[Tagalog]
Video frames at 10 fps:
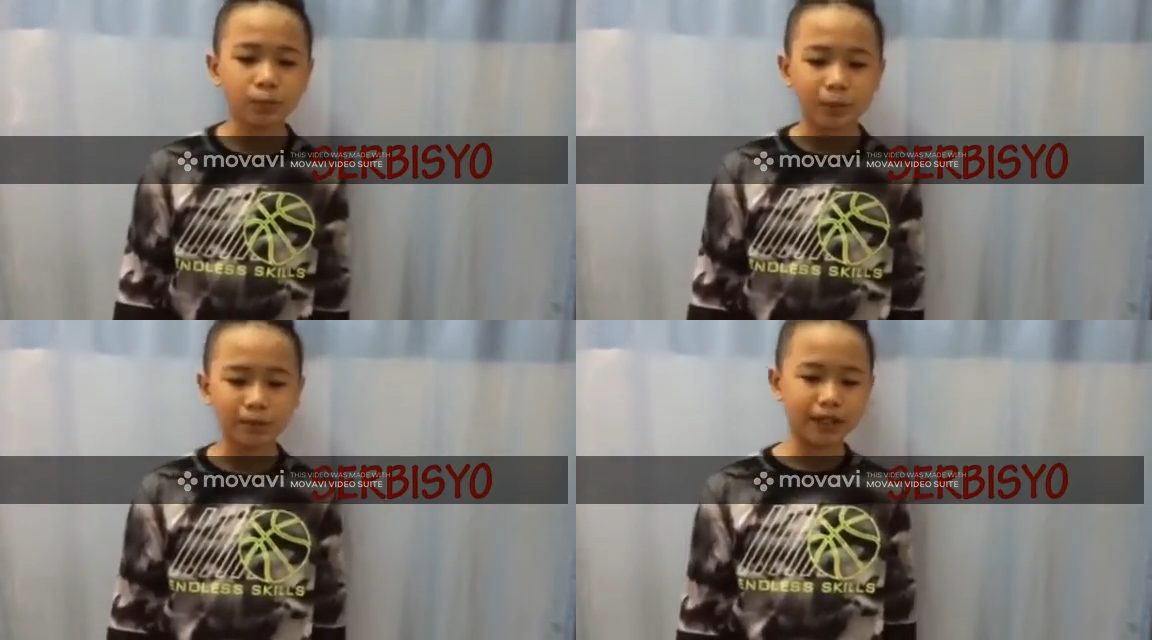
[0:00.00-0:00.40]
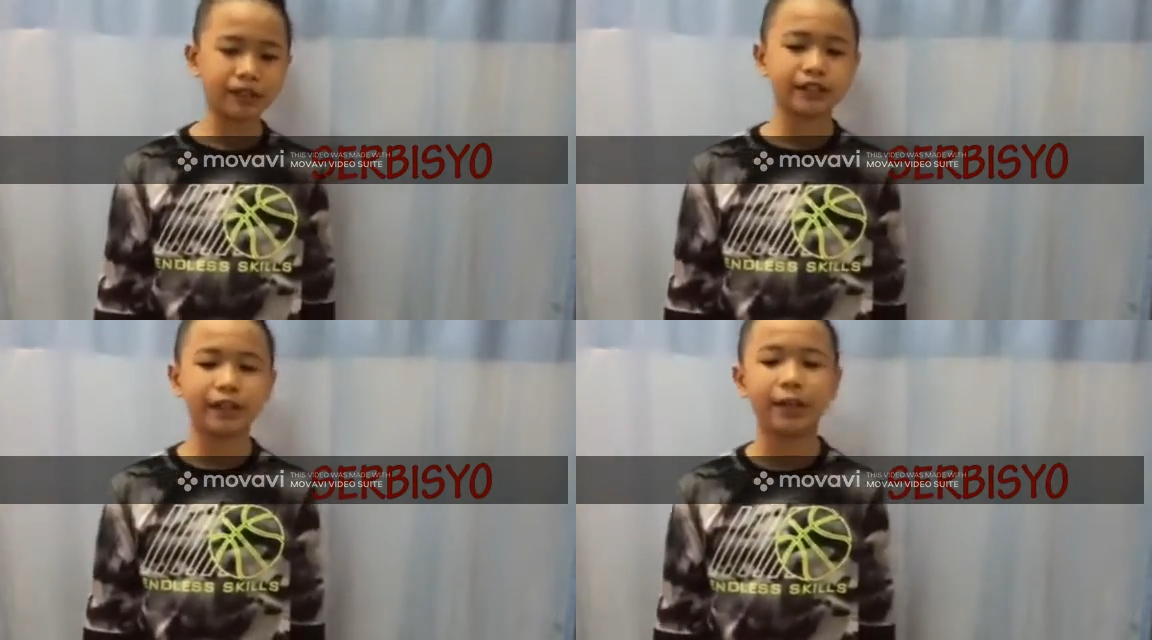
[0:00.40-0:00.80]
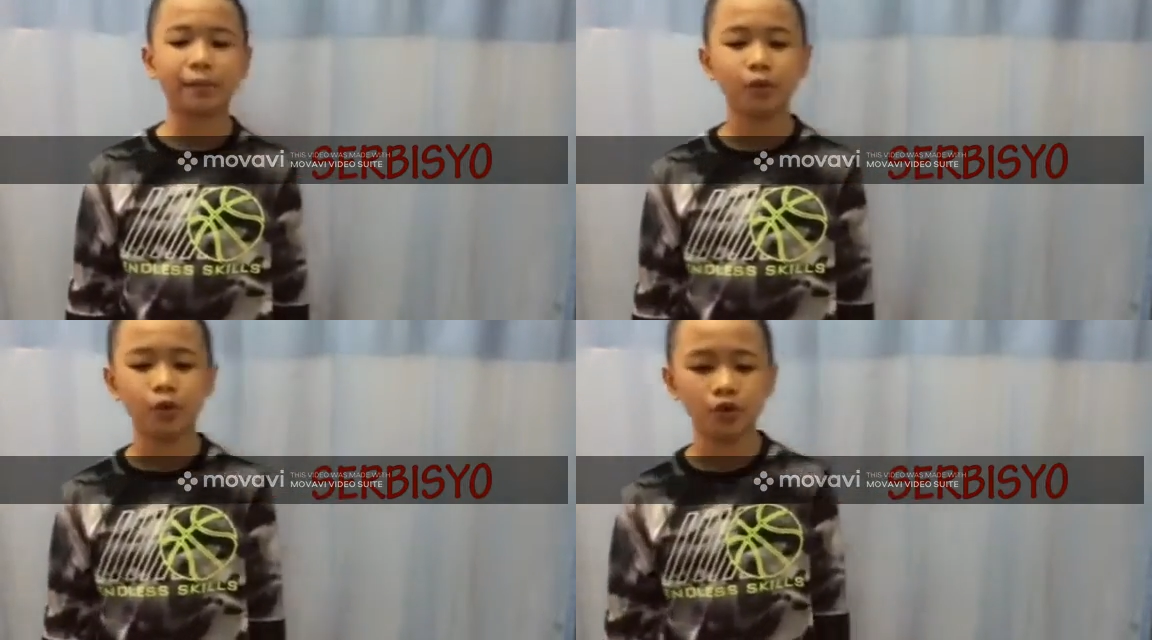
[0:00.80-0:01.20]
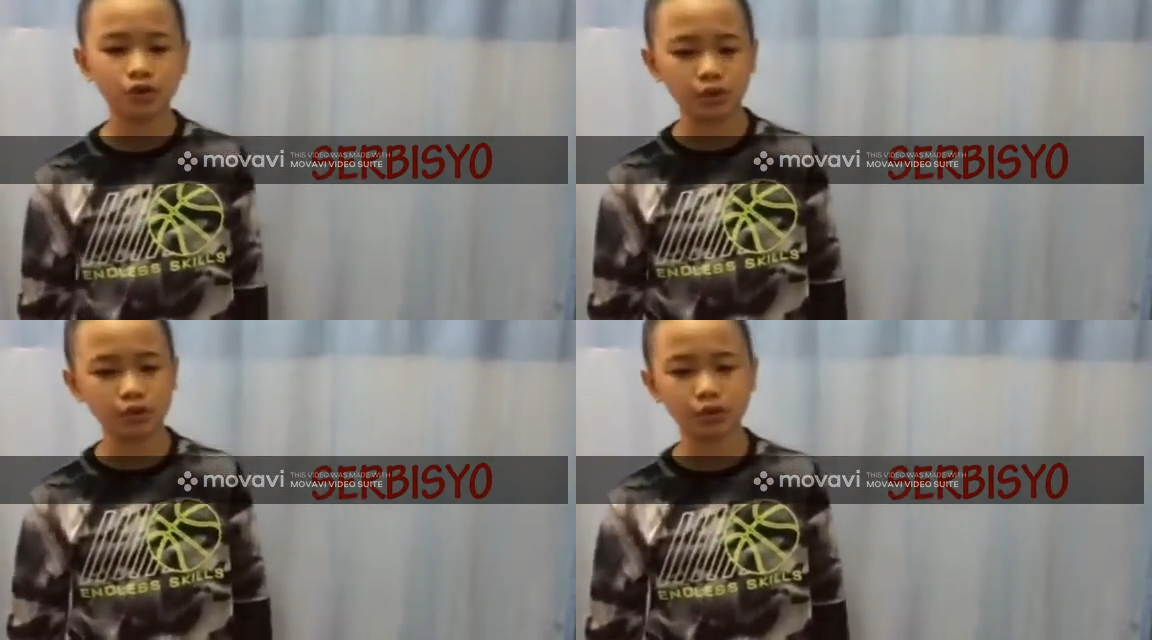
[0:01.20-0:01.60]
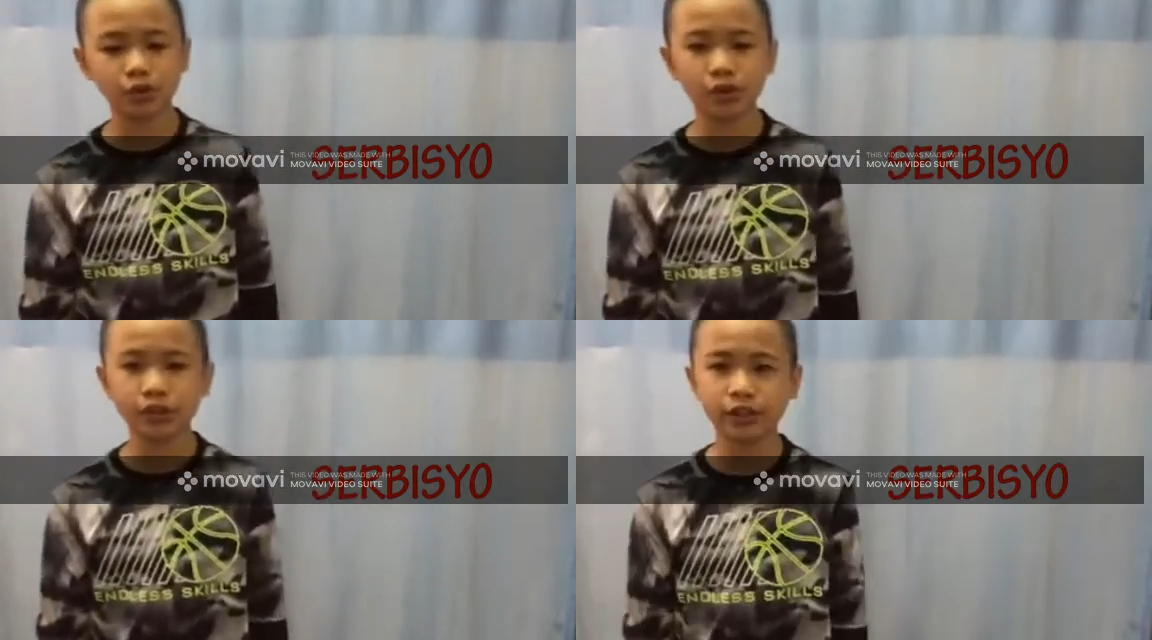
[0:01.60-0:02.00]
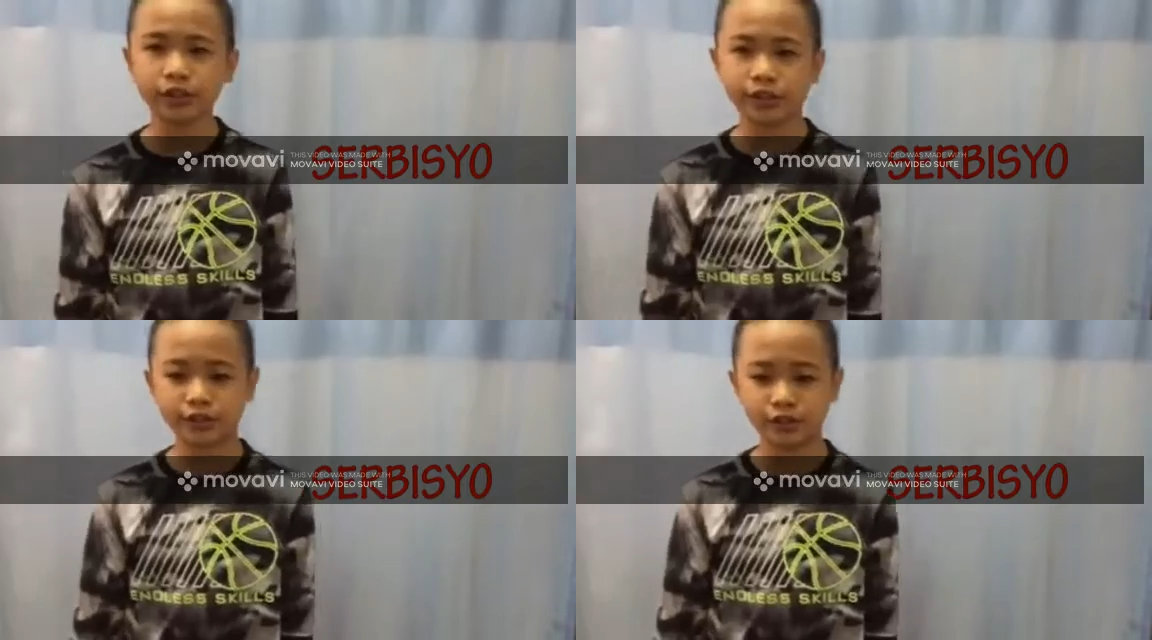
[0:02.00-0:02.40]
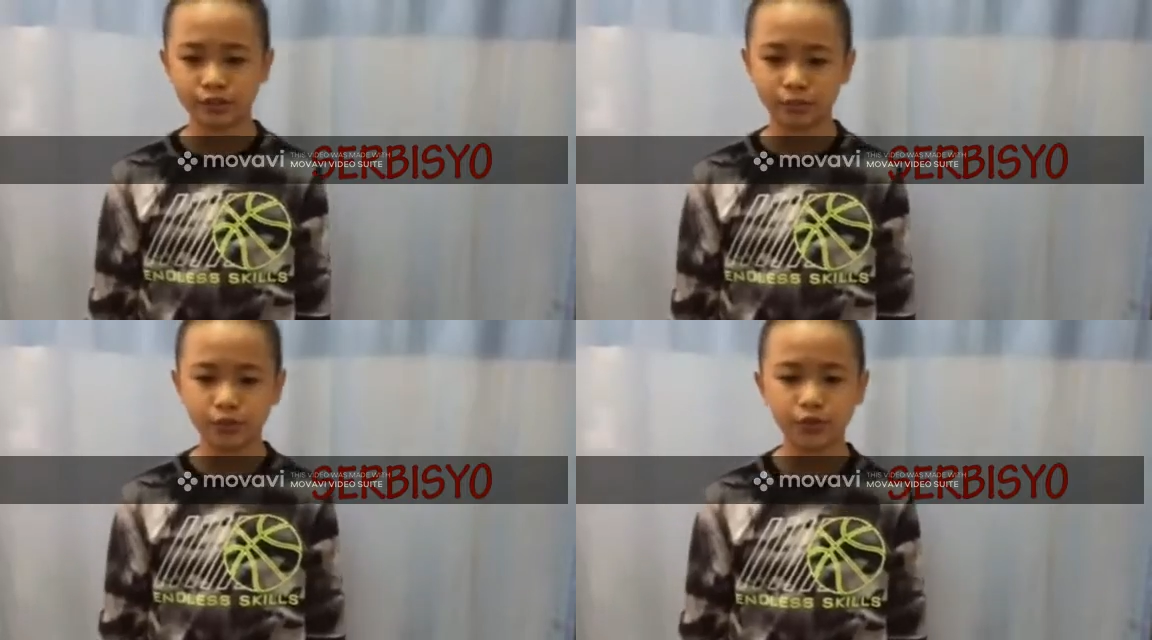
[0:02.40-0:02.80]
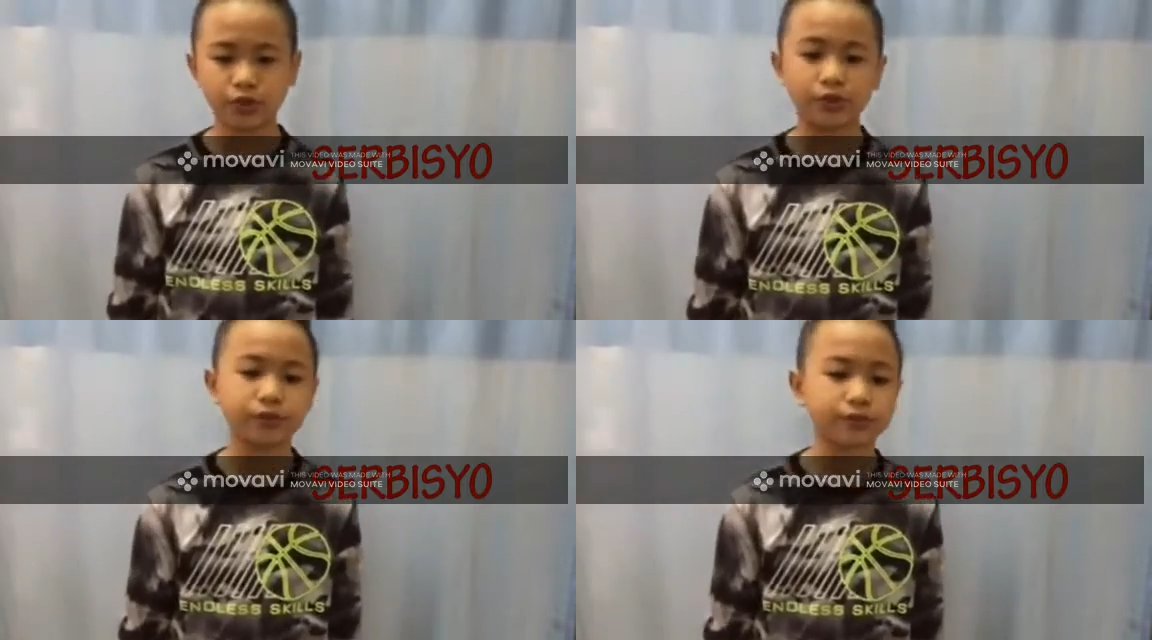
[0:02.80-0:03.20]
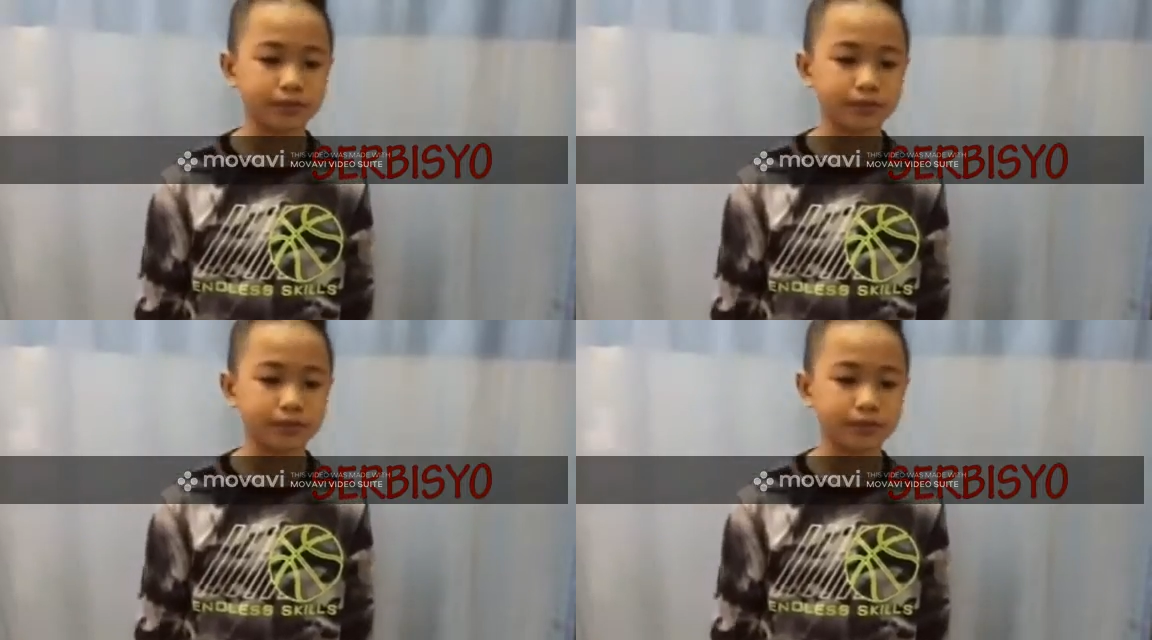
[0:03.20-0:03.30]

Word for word: gumabay sa buong yugto ng distribusyon.